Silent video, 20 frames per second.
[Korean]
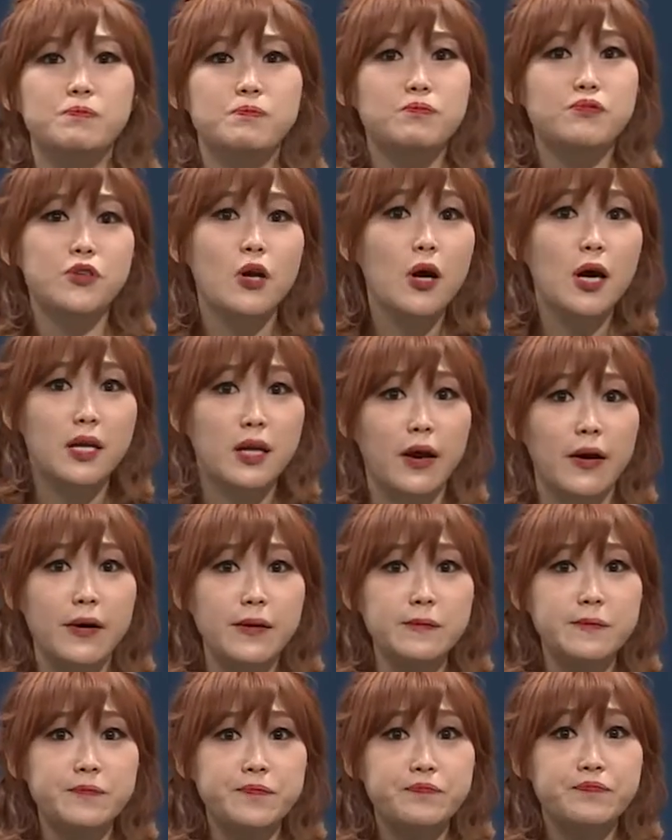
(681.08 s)
풀어야 돼요.
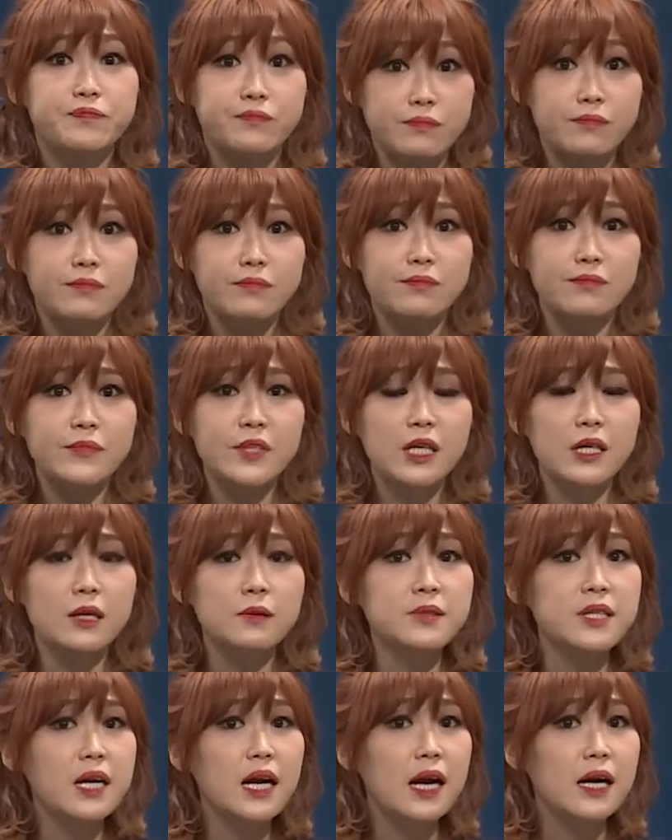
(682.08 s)
그럼
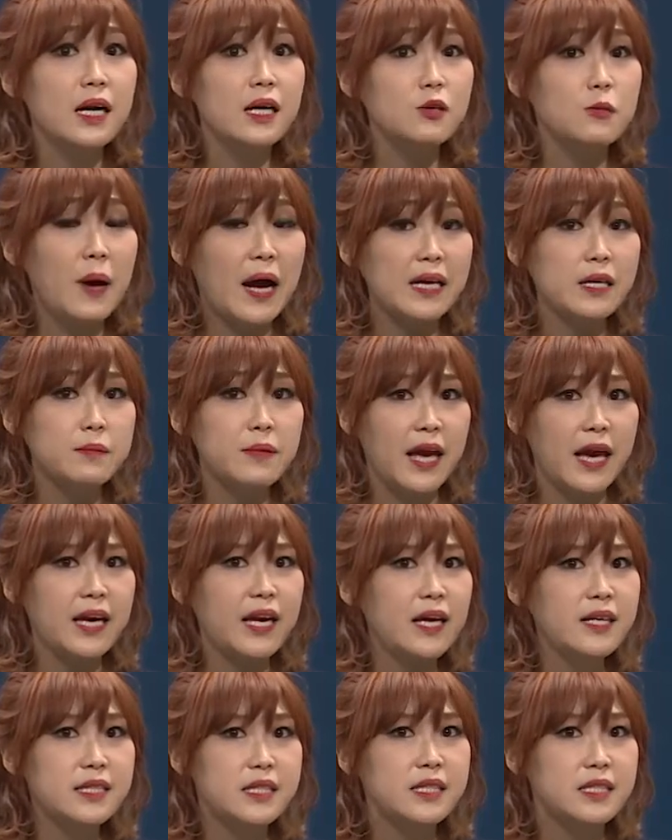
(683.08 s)
제가 아까도 방금
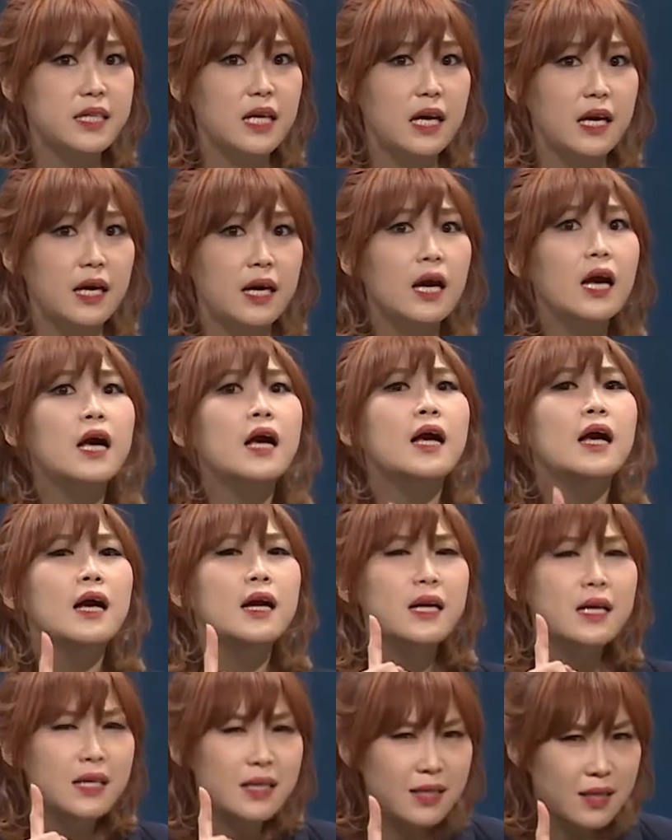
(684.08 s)
얘기했듯이
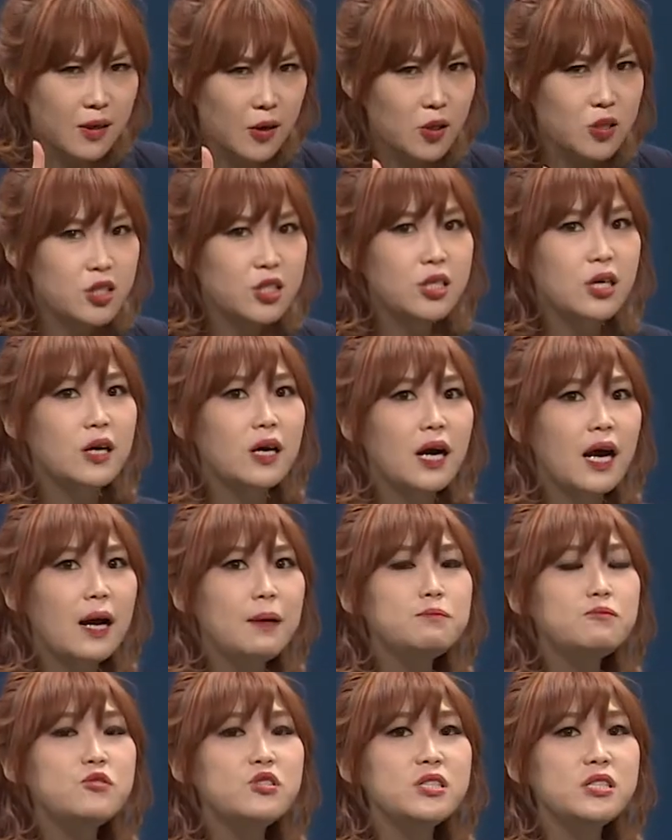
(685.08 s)
그렇죠. 한
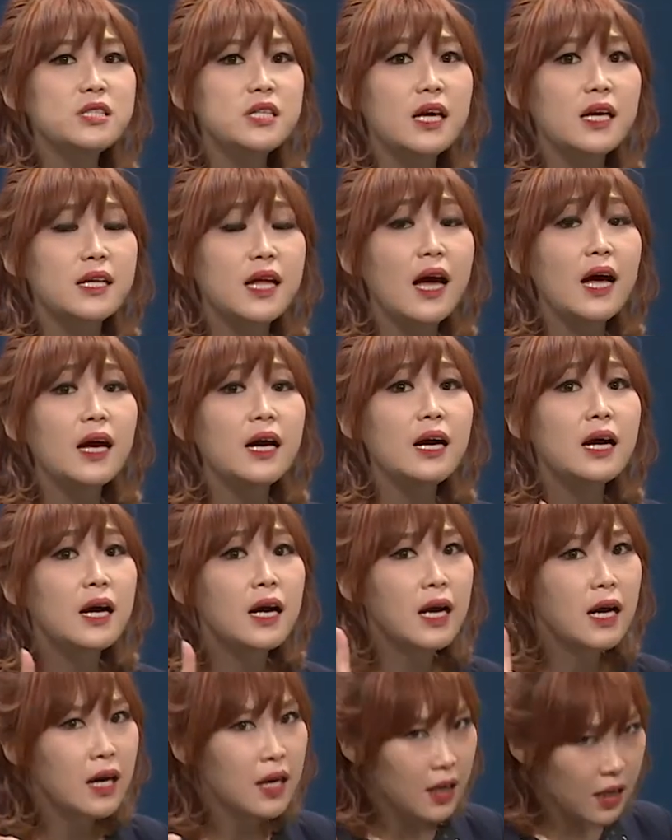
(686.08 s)
문제당
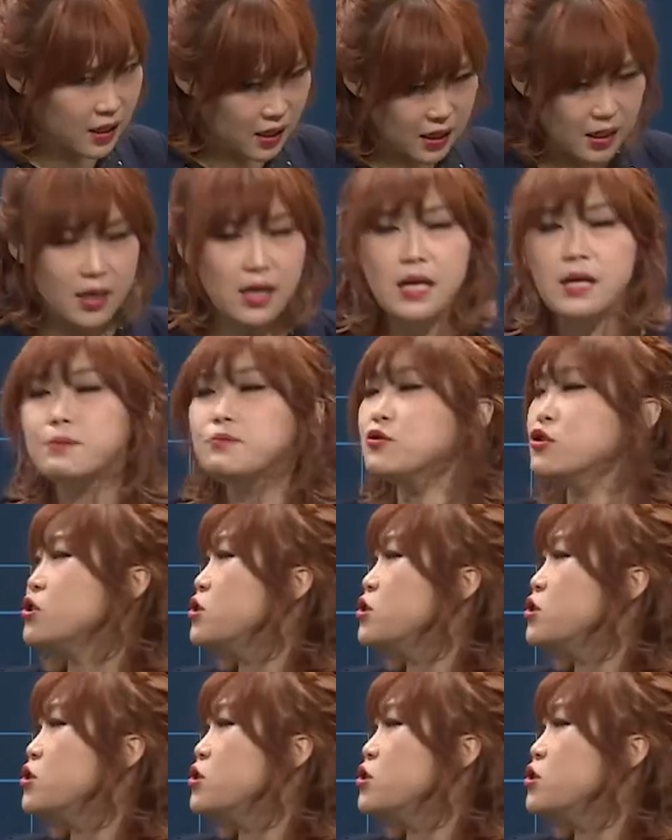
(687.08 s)
1분,